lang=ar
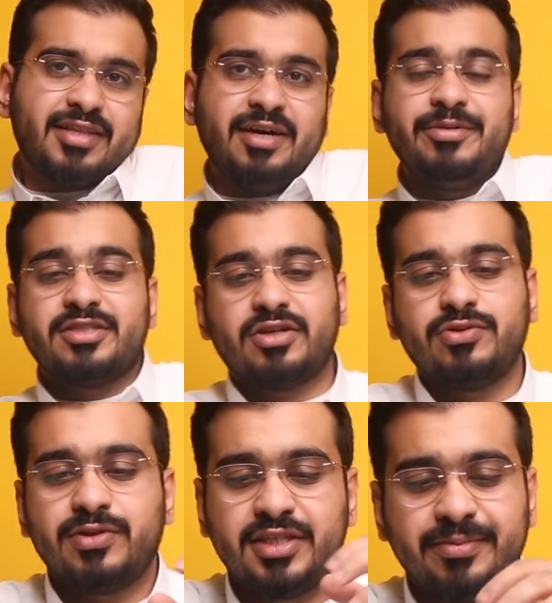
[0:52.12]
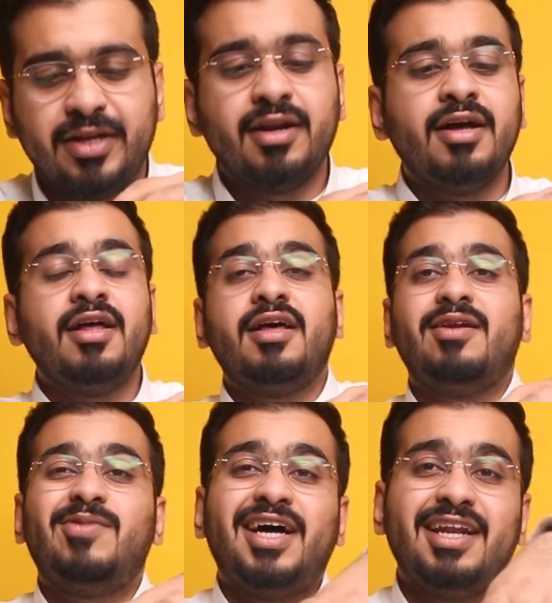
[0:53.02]
التحميص خطوه جمل
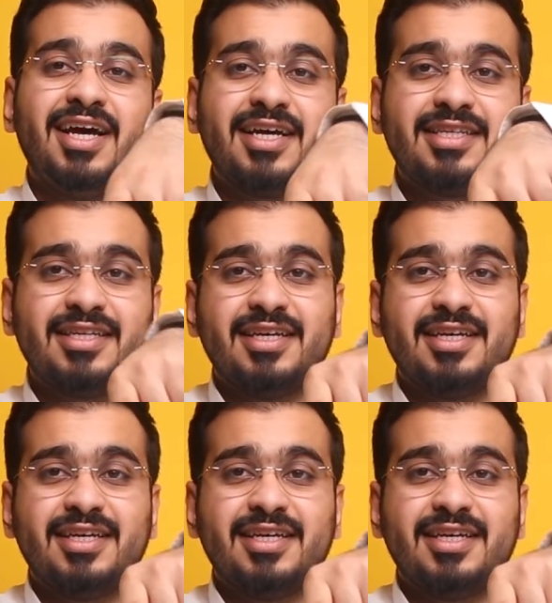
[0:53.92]
المحلات